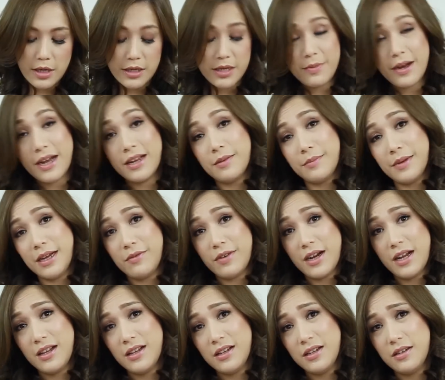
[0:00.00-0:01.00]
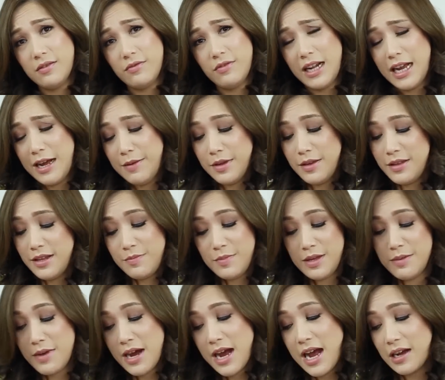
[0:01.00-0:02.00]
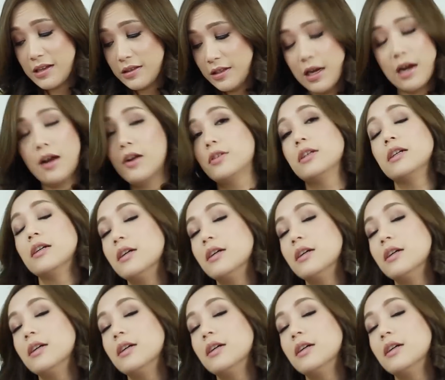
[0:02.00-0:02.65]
อธิบายทำไมวะเวลาไม่ได้มีมากแต่ก็เอาเถ